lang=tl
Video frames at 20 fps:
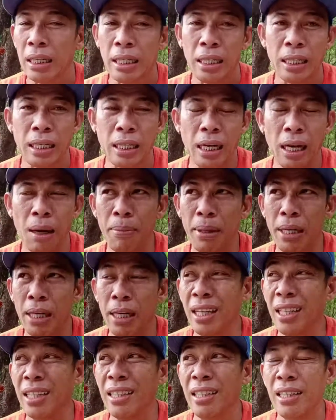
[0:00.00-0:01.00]

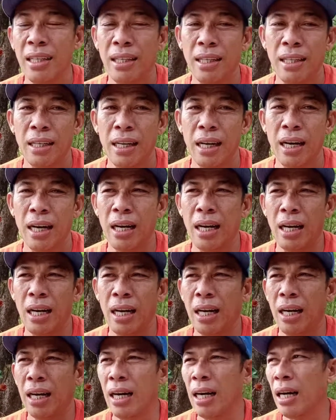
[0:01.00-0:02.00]
Kamiling,
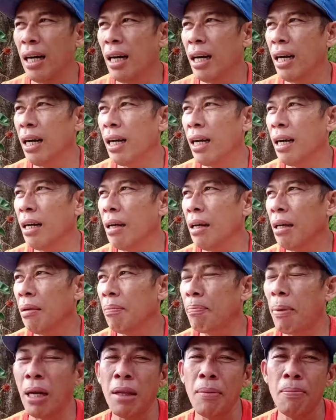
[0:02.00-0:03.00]
ah,
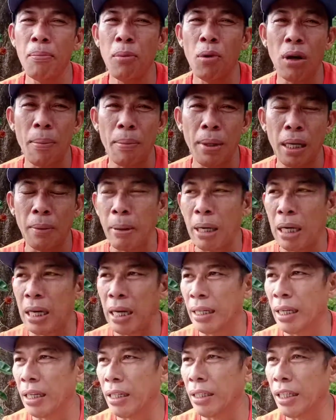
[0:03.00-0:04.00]
Palimbo,
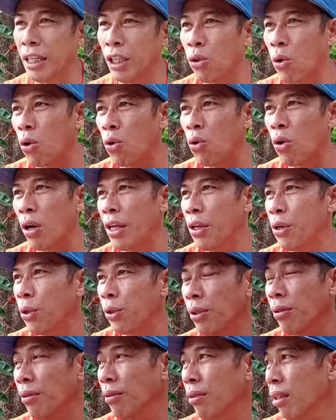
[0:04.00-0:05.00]
Kamanakpakanan. Dito ako
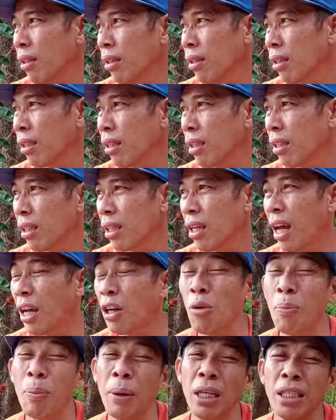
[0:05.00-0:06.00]
ngayon. Uh,
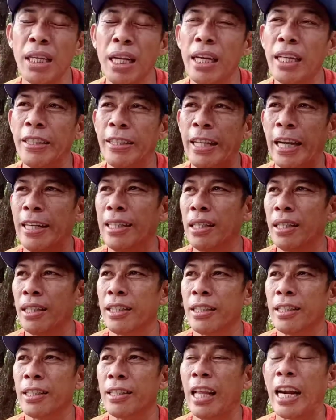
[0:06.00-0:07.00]
ano pa rin siya ng tar
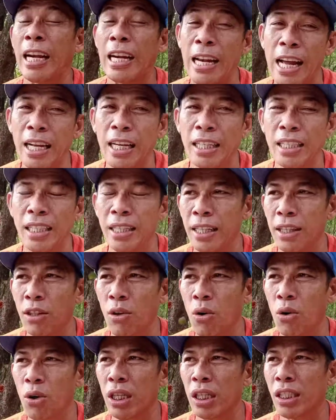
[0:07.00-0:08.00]
Tarlac kasi
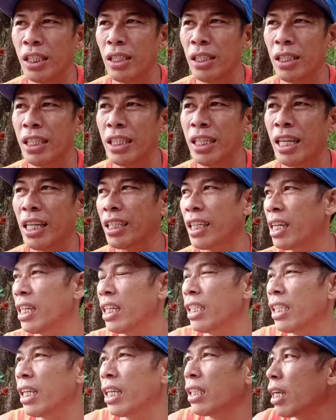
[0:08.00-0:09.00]
dito ako yung nasa, nasa
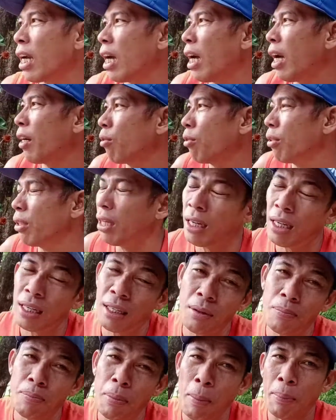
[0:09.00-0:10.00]
sir sa ano
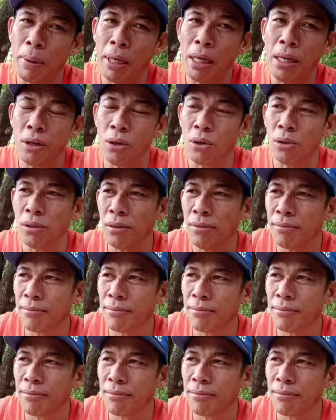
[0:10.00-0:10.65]
niya, pavilion.